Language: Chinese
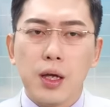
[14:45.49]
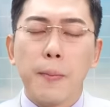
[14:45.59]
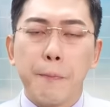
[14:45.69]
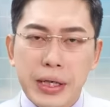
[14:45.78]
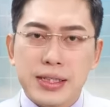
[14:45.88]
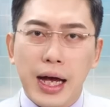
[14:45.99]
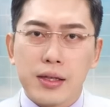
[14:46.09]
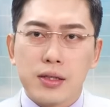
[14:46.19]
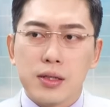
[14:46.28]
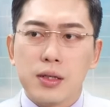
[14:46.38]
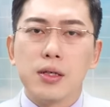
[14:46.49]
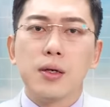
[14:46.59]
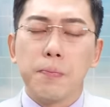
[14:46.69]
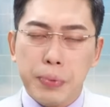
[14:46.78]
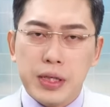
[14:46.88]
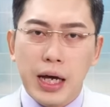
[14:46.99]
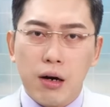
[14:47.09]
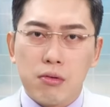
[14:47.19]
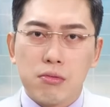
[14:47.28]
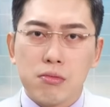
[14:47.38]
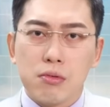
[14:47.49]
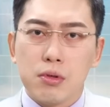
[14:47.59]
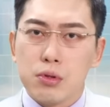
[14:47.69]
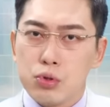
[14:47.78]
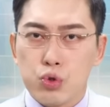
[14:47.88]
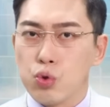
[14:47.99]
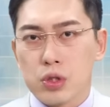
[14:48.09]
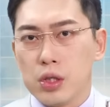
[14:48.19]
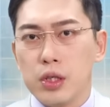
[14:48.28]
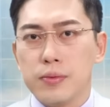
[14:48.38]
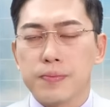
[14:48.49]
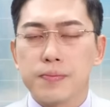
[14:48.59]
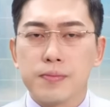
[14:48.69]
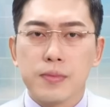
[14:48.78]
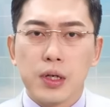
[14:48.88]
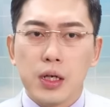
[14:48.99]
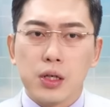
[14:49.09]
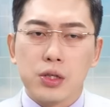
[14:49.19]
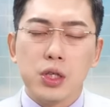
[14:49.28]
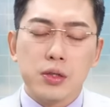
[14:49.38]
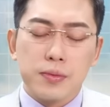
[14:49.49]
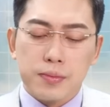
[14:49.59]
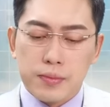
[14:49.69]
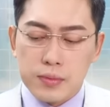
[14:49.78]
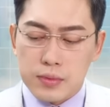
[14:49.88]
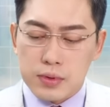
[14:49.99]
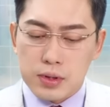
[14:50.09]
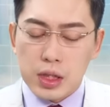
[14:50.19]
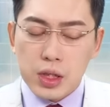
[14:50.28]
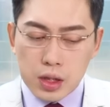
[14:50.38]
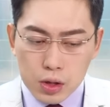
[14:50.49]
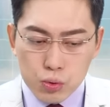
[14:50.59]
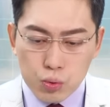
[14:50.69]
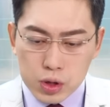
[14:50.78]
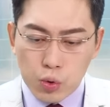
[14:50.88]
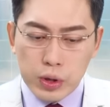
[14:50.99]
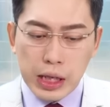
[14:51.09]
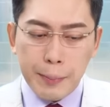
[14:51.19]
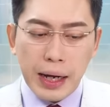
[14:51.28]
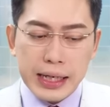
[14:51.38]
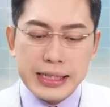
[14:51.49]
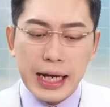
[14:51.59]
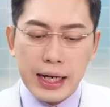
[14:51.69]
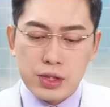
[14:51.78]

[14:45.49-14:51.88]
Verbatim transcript: 必然必要去做整理。可是这些个股认为他们依然还